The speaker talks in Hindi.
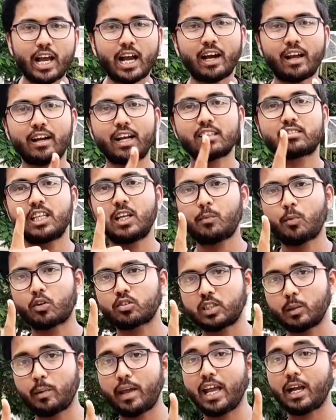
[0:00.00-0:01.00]
आपको क्या
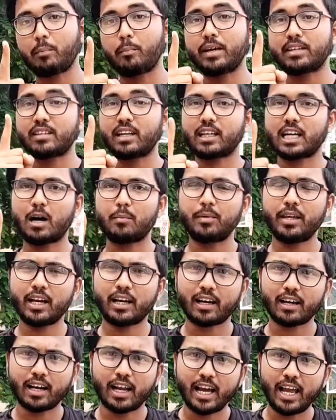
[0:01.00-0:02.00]
करना सिर्फ और सिर्फ एक मेजर
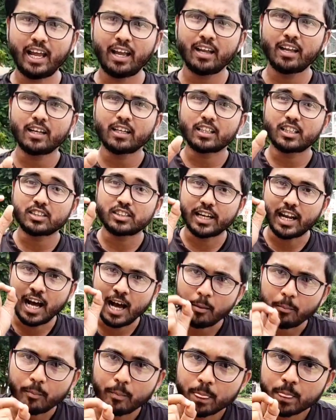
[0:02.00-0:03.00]
काम ये करना है
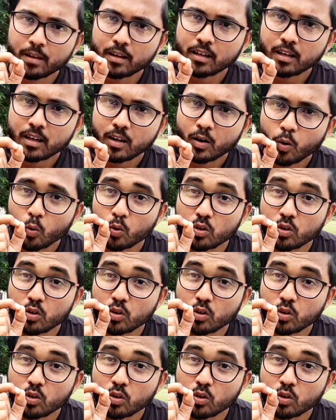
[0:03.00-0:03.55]
कि जनाब